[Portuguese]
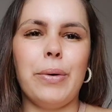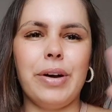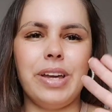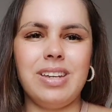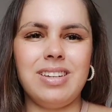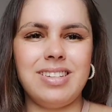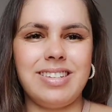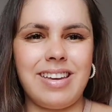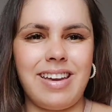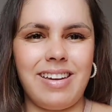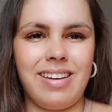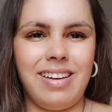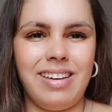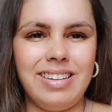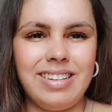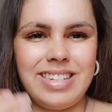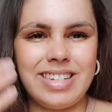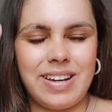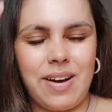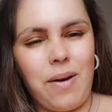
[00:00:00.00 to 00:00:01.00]
Oi,
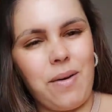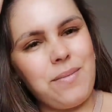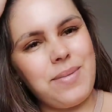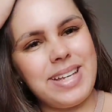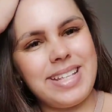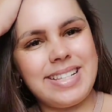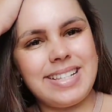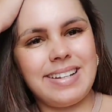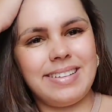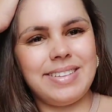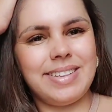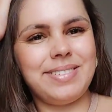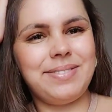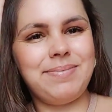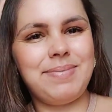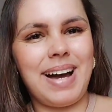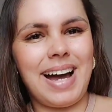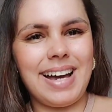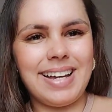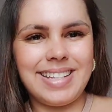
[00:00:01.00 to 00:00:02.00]
gente!
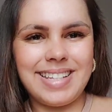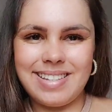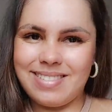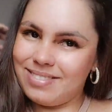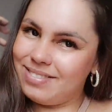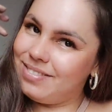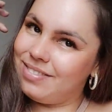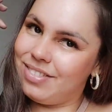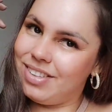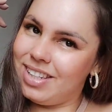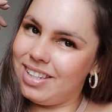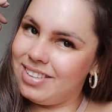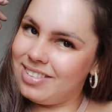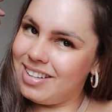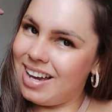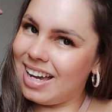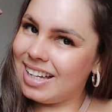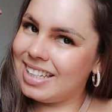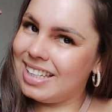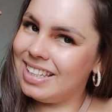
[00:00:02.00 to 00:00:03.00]
Começando mais um
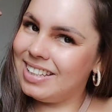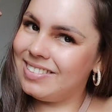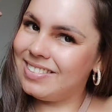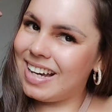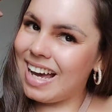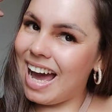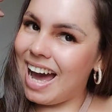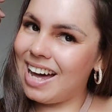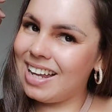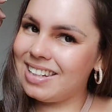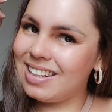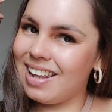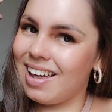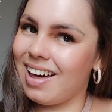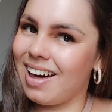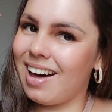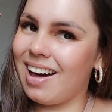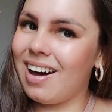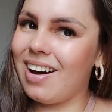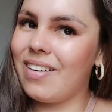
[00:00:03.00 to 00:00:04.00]
vídeo aqui no
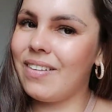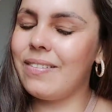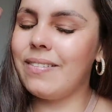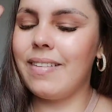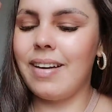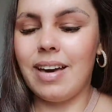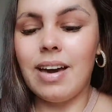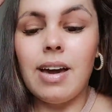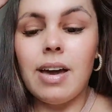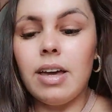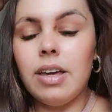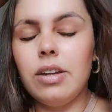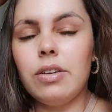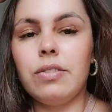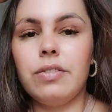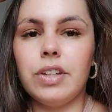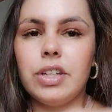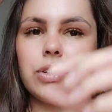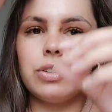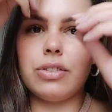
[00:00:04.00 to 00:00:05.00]
canal. E
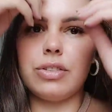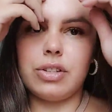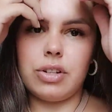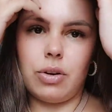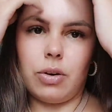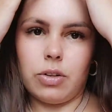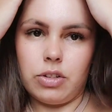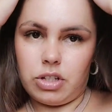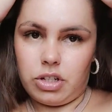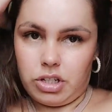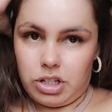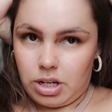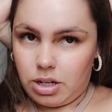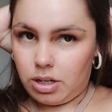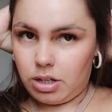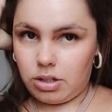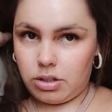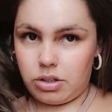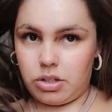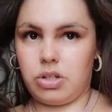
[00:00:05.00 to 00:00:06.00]
no vídeo de hoje,
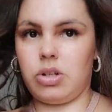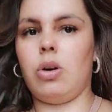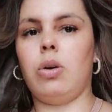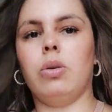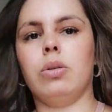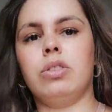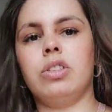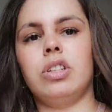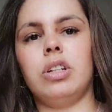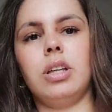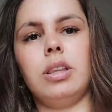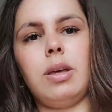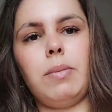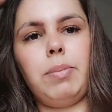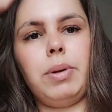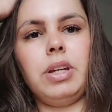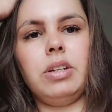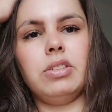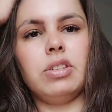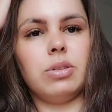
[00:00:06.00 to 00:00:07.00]
gente, ó, tinha até
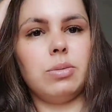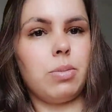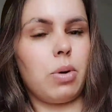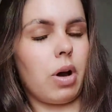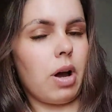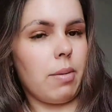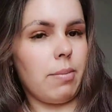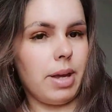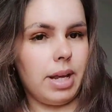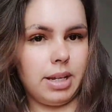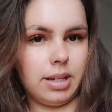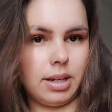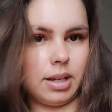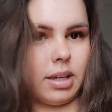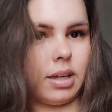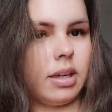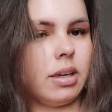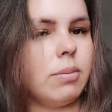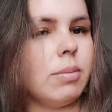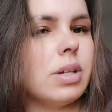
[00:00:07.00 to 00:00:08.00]
prendido meu
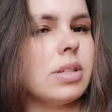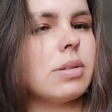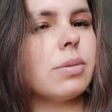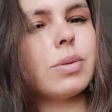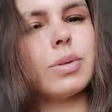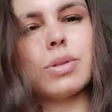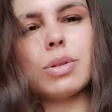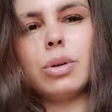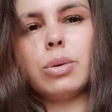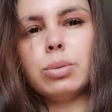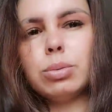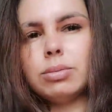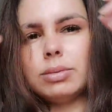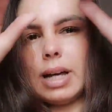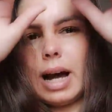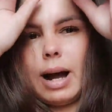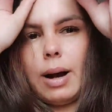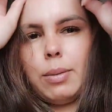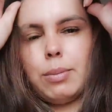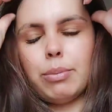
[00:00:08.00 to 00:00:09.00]
cabelinho aqui, mas eu vou
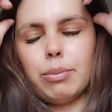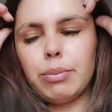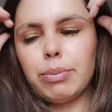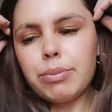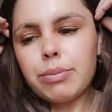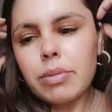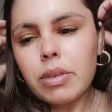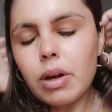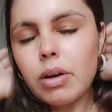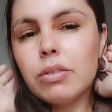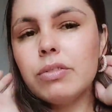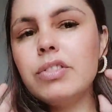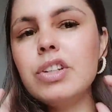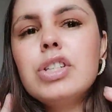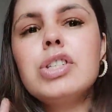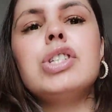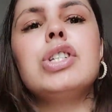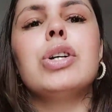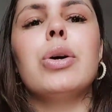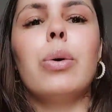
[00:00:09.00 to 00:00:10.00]
soltar. O
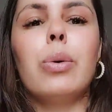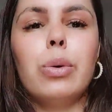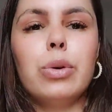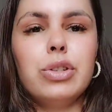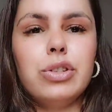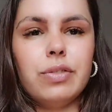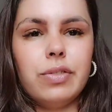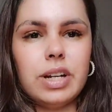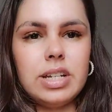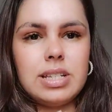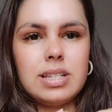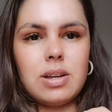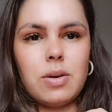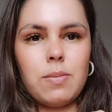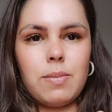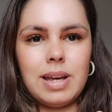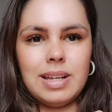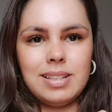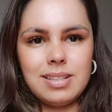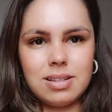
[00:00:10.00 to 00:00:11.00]
vídeo de hoje vai
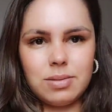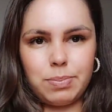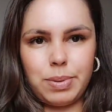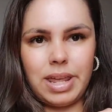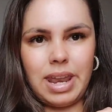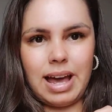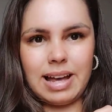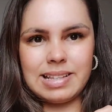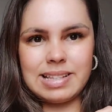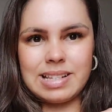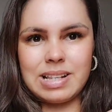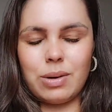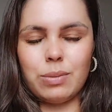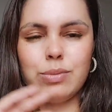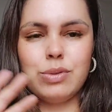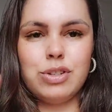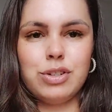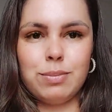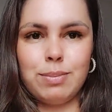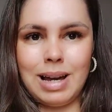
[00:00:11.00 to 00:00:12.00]
ser uma
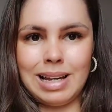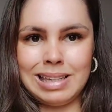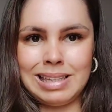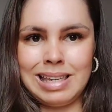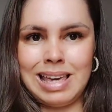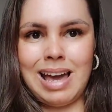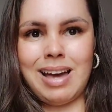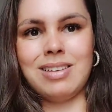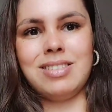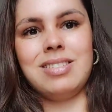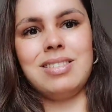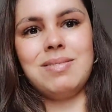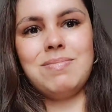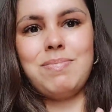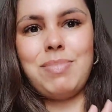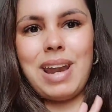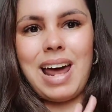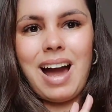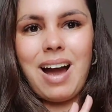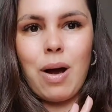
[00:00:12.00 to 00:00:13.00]
inspiração de maquiagem
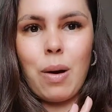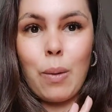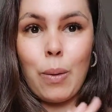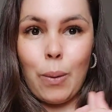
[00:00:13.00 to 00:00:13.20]
pra